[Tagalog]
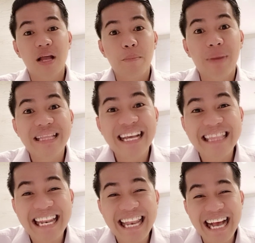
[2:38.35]

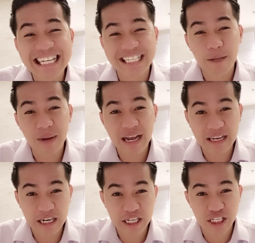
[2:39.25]
padadala sa mga
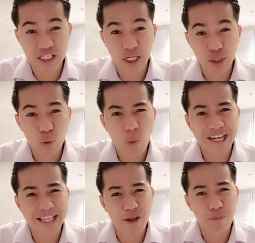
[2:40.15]
krisis na to.
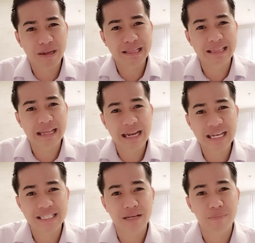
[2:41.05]
Wag tayong
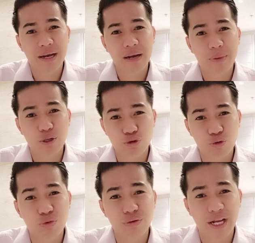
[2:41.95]
padadala sa mga
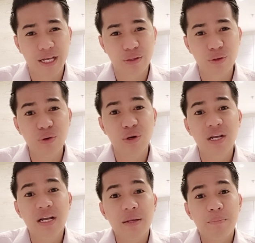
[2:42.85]
pagsubok na ito.
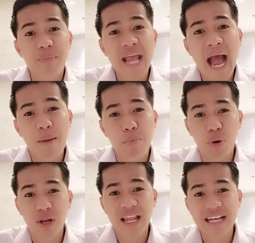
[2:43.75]
Be
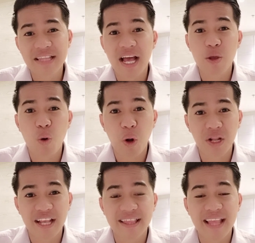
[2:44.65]
humble lang tayo
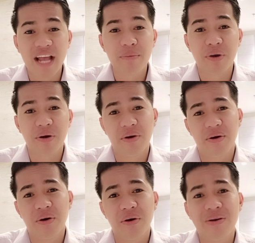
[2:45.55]
all the time.
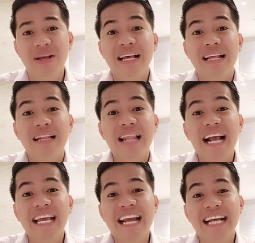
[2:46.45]
Oo,
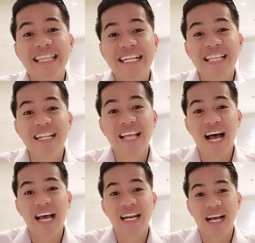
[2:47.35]
lagi nating
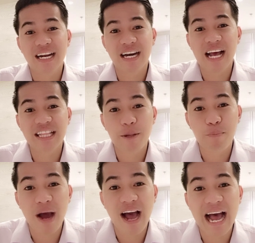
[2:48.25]
tandaan ang ating
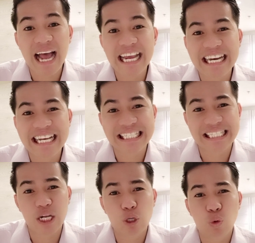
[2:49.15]
paa ay
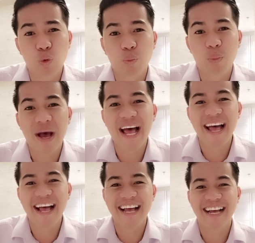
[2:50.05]
nasa
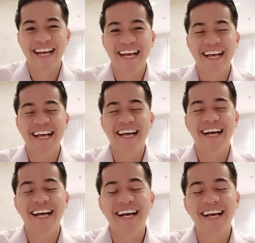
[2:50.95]
lupa ah,
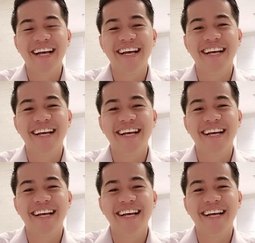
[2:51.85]
ah.